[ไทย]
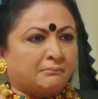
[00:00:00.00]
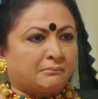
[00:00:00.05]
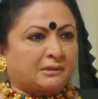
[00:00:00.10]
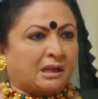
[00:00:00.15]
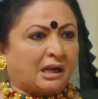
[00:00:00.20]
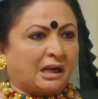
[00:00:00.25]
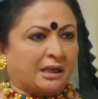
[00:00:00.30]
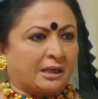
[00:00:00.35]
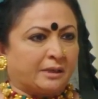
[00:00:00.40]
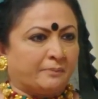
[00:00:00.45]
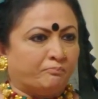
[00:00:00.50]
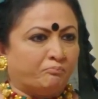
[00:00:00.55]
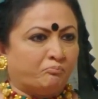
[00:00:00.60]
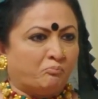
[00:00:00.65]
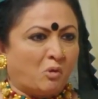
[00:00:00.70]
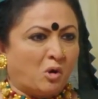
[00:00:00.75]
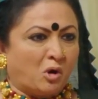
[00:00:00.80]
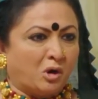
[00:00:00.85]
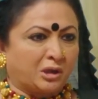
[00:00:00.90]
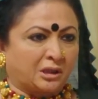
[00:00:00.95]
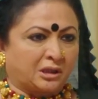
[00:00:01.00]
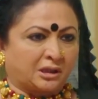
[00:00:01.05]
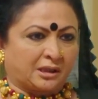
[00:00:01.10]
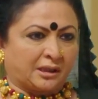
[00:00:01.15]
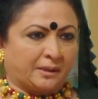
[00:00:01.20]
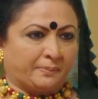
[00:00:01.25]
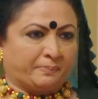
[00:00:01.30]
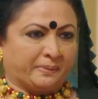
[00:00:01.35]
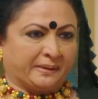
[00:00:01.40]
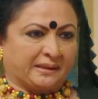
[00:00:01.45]
ฉันจะแก้แค้น
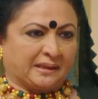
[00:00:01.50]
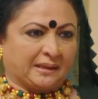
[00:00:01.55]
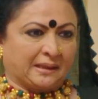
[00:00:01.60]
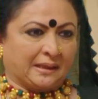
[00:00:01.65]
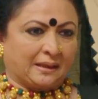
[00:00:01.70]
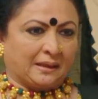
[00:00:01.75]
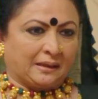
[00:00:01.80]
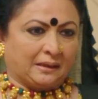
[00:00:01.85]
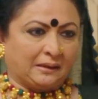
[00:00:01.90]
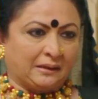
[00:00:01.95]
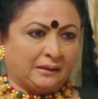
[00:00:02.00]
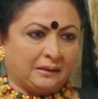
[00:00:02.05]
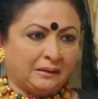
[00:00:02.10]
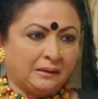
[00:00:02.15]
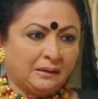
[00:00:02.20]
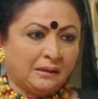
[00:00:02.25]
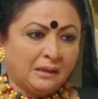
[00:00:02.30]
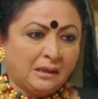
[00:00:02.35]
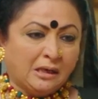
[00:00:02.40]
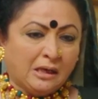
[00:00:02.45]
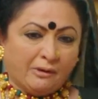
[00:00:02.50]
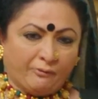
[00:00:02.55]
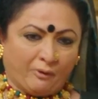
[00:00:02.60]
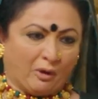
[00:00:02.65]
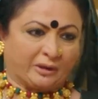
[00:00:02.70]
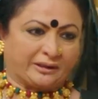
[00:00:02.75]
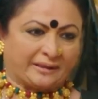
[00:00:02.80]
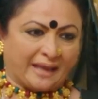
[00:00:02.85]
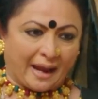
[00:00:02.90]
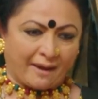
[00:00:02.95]
การตายของคุณด้วยค
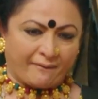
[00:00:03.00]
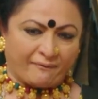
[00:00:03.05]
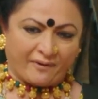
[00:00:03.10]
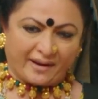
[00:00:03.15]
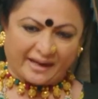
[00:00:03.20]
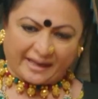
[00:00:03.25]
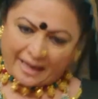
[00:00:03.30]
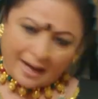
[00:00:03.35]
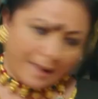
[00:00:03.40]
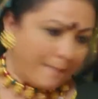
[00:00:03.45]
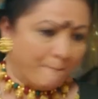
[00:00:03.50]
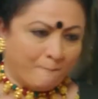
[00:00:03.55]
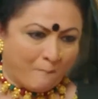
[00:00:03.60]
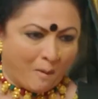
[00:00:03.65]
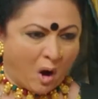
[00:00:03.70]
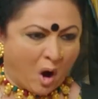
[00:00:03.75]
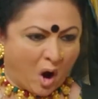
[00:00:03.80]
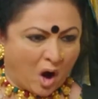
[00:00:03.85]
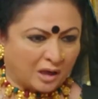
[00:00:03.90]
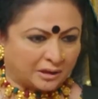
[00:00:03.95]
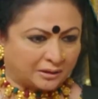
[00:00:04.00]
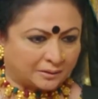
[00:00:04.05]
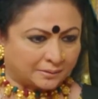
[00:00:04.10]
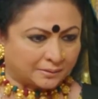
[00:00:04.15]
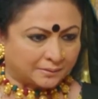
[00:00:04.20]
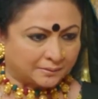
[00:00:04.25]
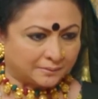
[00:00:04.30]
วามตายของนางเทวี